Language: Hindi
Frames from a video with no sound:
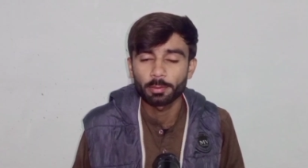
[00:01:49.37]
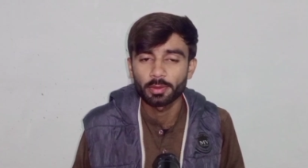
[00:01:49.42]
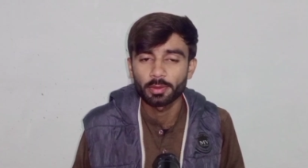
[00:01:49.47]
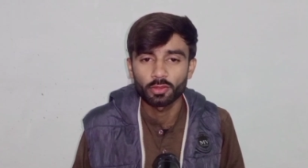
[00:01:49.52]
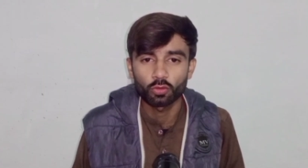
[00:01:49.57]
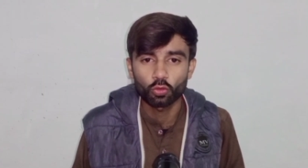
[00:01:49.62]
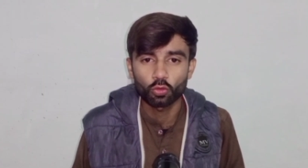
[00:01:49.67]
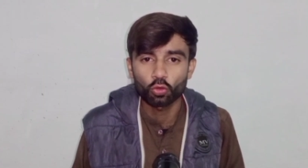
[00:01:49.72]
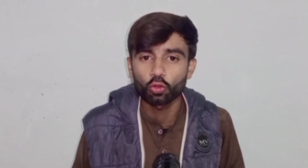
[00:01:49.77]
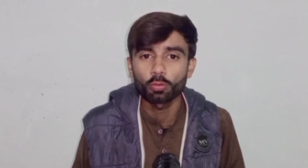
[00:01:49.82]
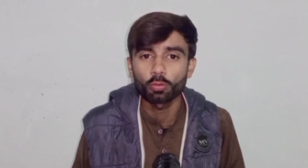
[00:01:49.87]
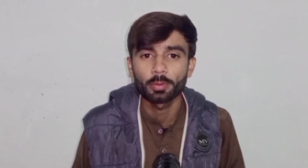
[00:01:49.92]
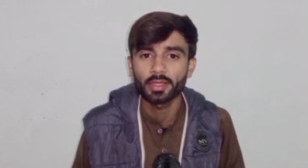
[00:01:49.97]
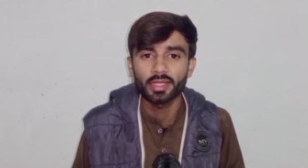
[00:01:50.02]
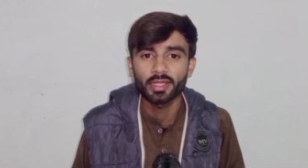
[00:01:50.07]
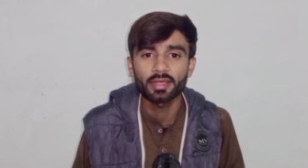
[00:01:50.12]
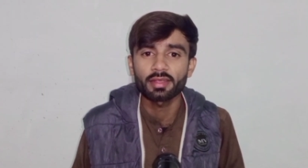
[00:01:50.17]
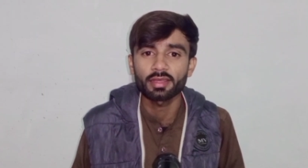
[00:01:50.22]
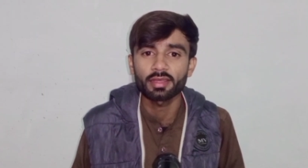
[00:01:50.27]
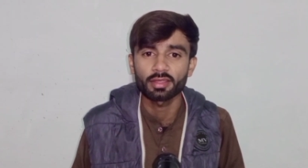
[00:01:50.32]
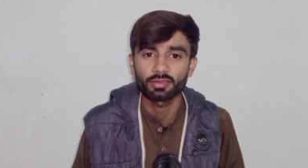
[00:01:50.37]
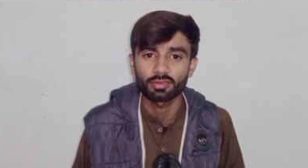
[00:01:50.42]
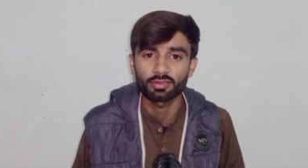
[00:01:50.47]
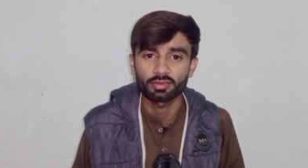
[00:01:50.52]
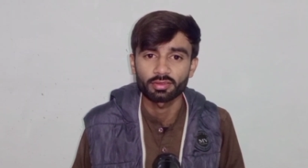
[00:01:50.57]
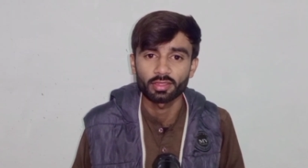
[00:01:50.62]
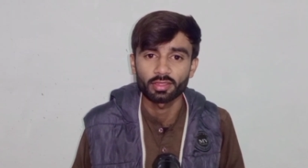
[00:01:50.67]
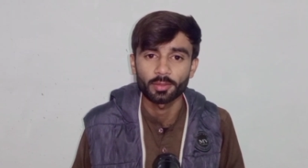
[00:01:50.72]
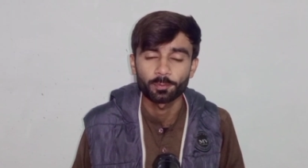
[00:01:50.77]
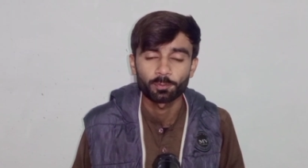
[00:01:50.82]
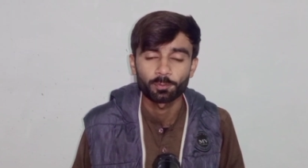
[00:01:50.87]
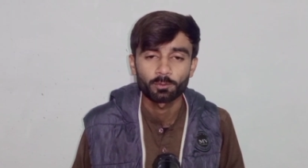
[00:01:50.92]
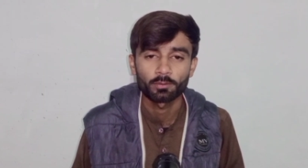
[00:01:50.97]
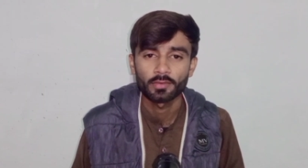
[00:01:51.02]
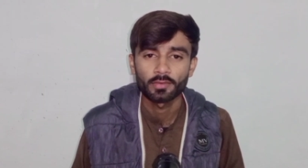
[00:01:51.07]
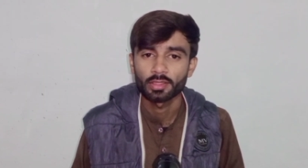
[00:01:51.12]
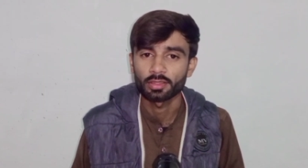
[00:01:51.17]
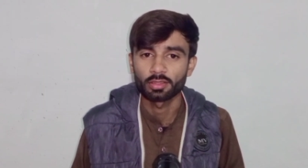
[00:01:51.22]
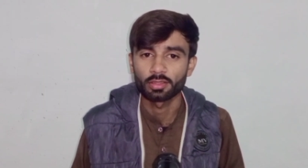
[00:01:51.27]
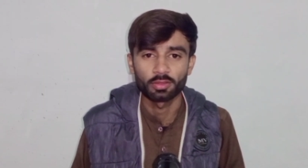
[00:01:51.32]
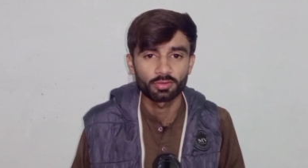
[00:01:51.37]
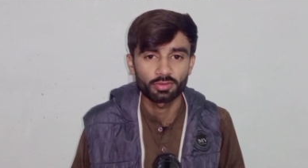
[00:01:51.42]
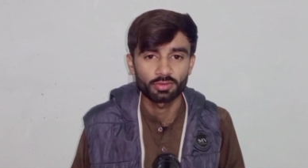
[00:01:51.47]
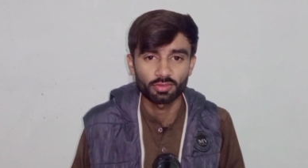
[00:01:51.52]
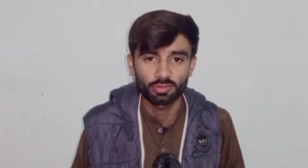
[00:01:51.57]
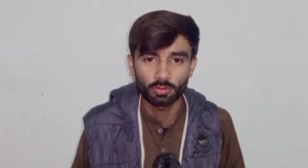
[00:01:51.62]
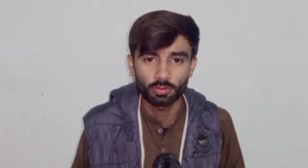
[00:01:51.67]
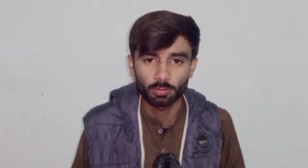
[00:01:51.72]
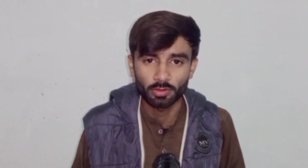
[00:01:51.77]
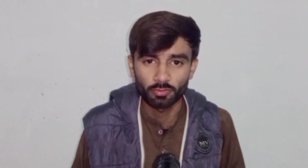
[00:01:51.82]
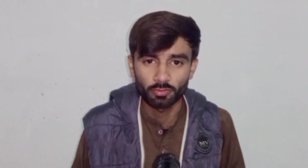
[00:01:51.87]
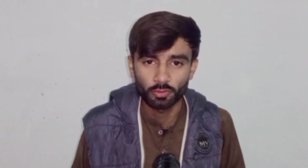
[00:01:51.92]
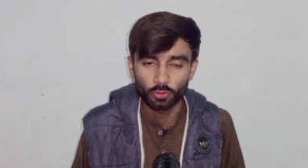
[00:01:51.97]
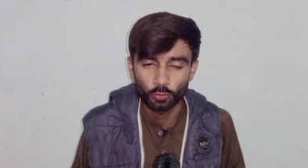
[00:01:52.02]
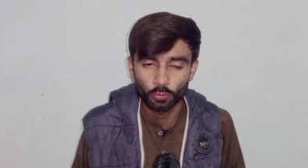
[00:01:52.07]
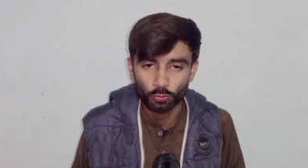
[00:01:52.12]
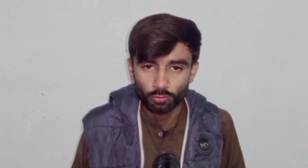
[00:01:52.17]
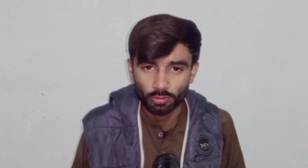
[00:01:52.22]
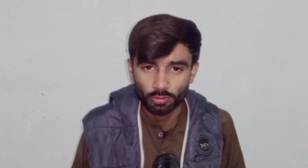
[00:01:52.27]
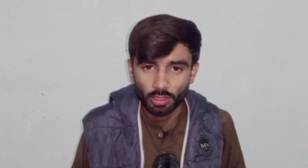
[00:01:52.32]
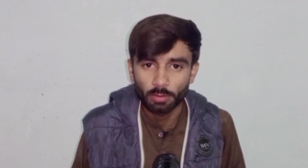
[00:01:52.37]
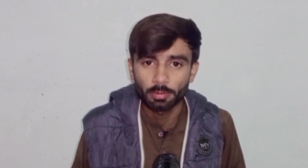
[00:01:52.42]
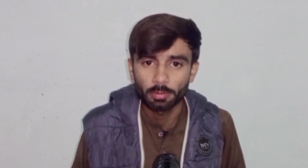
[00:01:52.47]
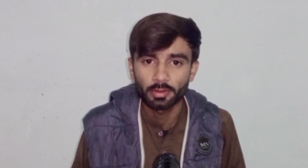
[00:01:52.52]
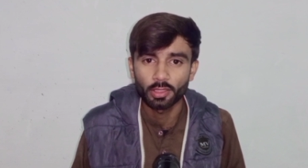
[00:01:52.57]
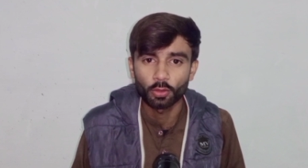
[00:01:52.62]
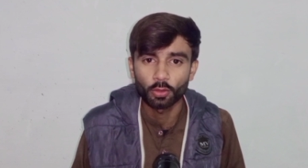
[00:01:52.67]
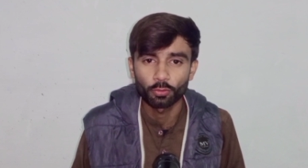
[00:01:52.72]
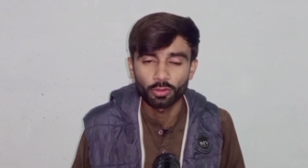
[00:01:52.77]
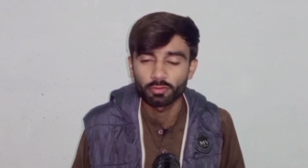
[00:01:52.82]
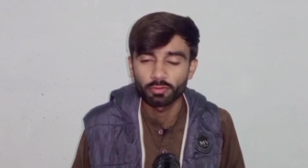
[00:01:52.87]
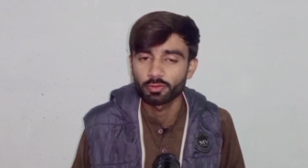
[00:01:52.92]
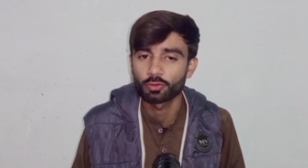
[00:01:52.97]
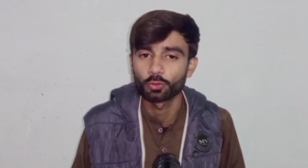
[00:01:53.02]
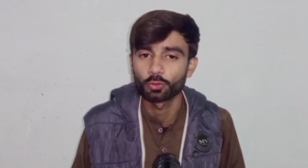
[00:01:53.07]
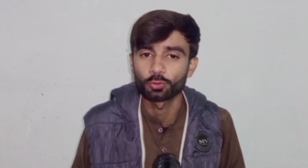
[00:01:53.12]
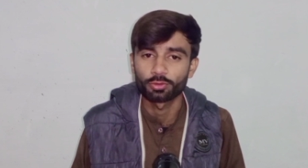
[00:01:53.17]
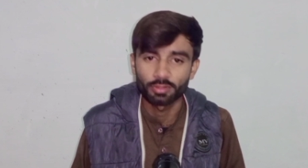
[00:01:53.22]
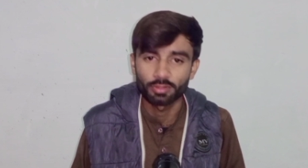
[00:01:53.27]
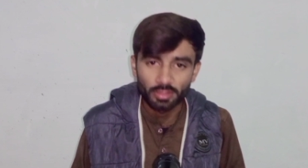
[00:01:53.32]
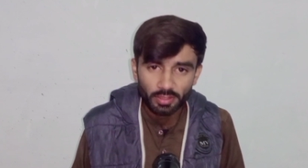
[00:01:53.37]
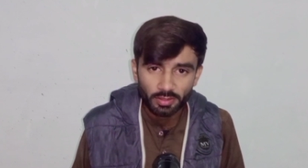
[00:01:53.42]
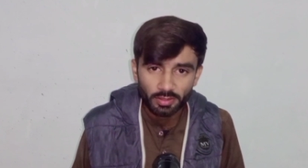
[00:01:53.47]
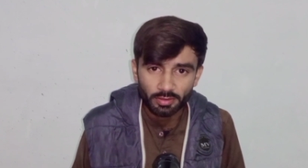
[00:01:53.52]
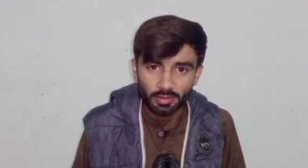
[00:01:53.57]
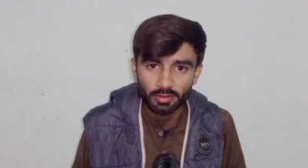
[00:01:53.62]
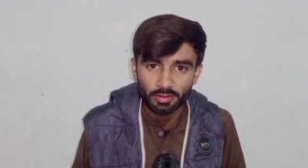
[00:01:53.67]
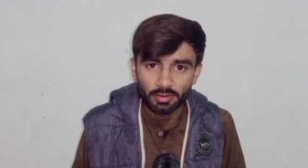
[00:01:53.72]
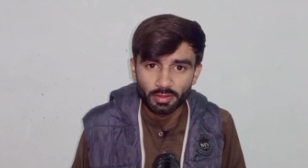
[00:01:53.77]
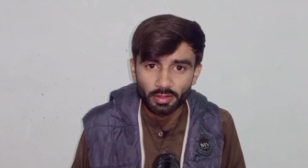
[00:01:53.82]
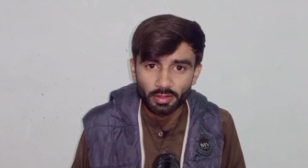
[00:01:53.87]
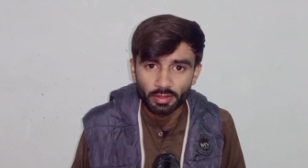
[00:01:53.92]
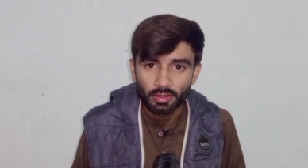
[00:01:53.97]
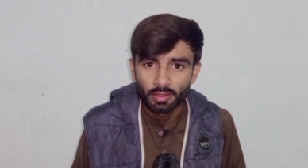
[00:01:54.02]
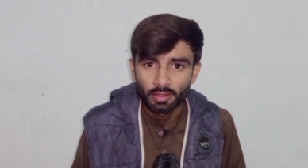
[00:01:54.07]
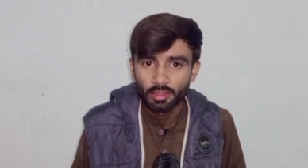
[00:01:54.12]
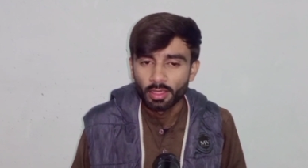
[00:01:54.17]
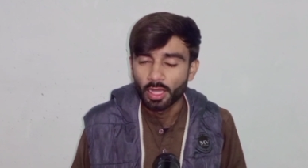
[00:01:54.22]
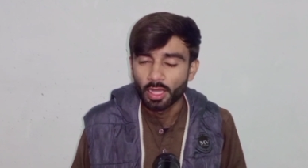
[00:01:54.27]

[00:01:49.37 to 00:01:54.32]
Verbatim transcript: अपनी बेटियों को मना नहीं कर सकते कि इस किस्म की वीडियोस ना बनाओ ये वीडियो ठीक नहीं है